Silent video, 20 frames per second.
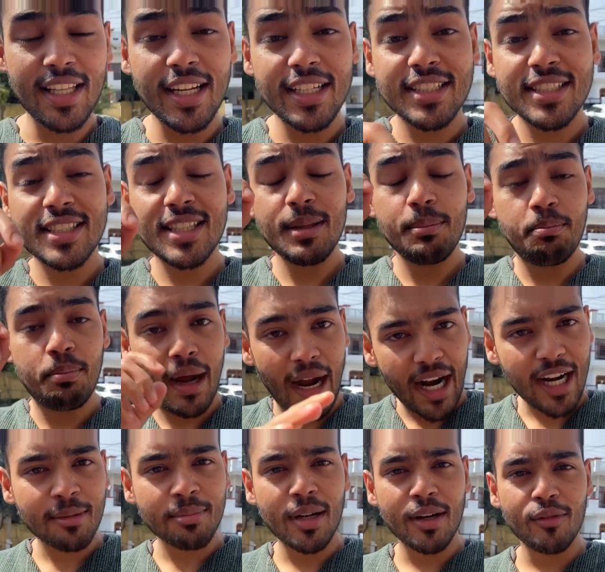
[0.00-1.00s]
इट्स द
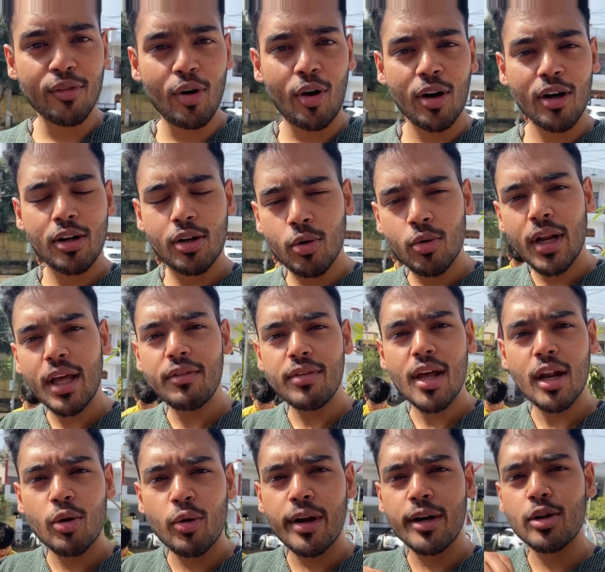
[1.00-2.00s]
बैटमैन व्लॉग टुडे वी
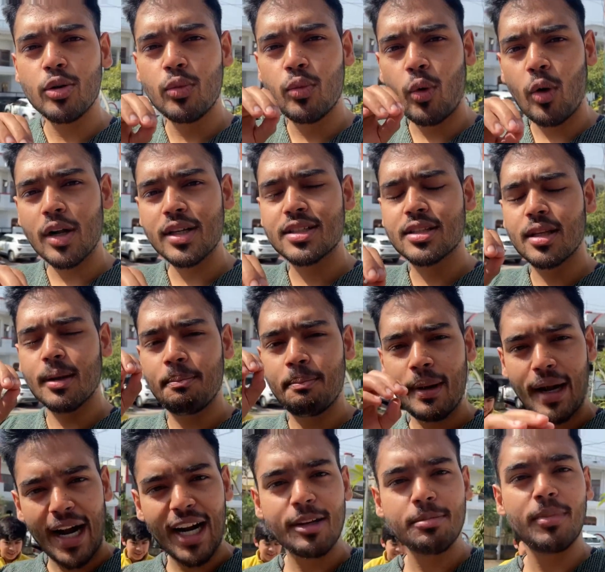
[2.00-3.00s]
आर गोइंग टू वॉच द
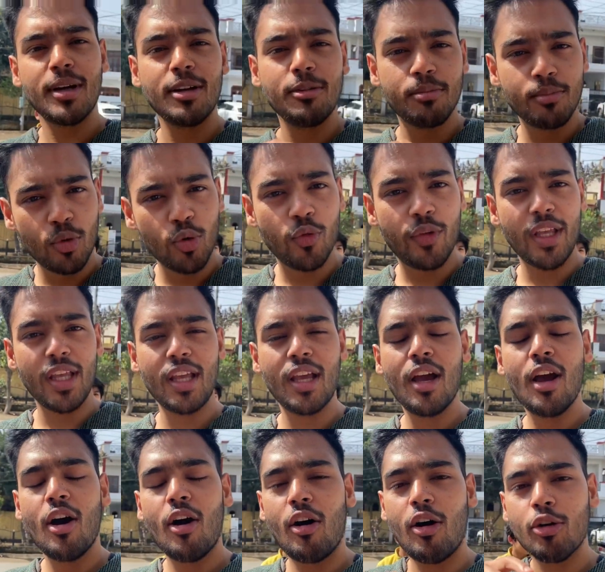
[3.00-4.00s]
बैटमैन मूवी
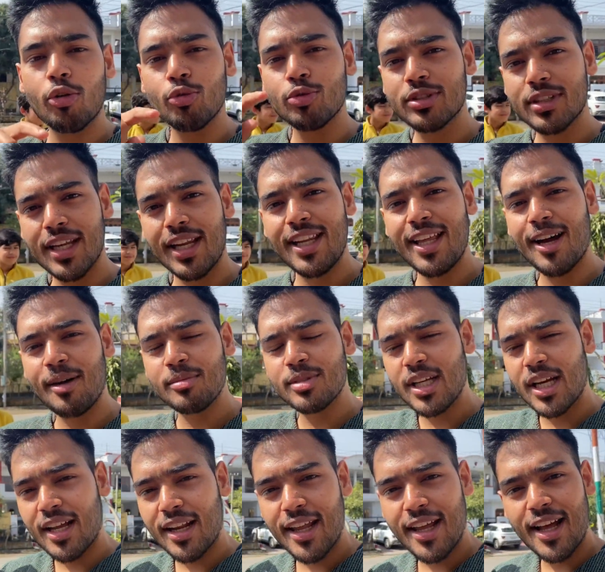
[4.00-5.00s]
और उसके लिए हम
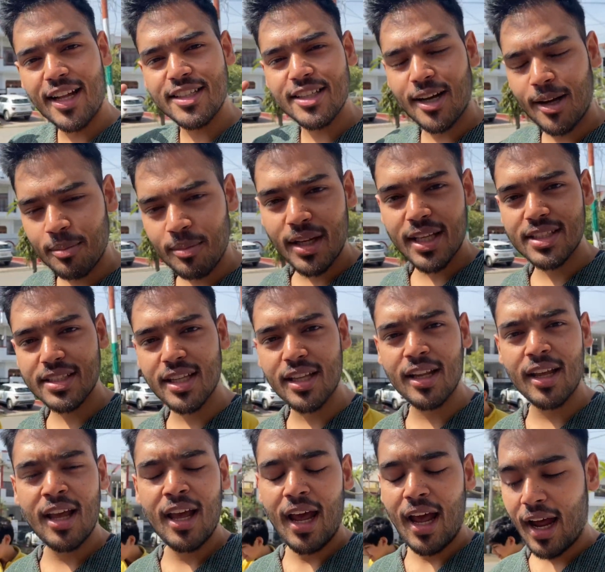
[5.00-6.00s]
जा रहे हैं आज अमृतसर
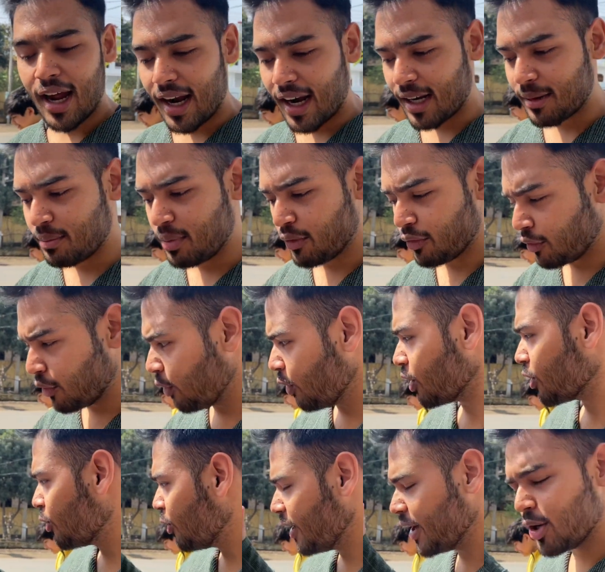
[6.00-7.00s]
एंड
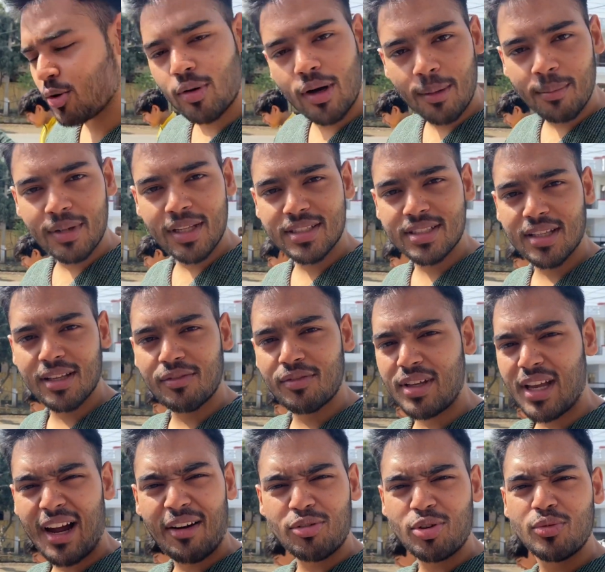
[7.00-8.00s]
बिफोर गोइंग टू अमृतसर
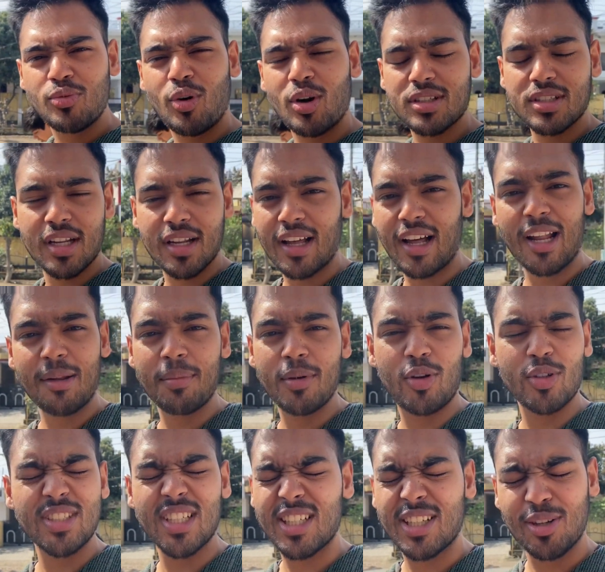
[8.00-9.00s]
वी हैव टू वॉच अर कार
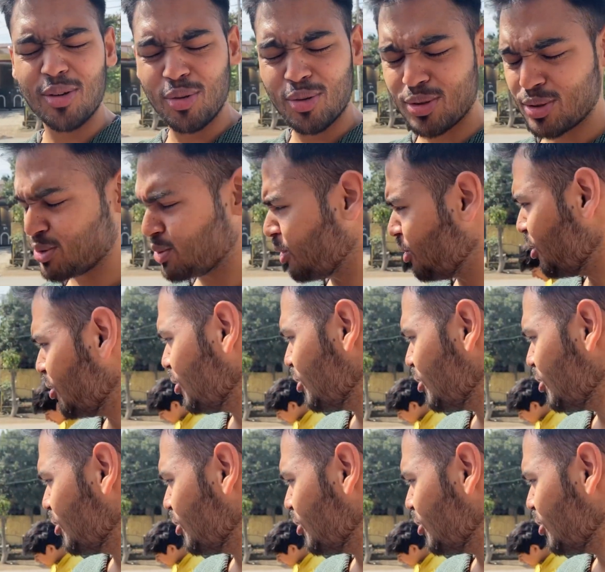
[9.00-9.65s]
बिकॉज इट लुक सो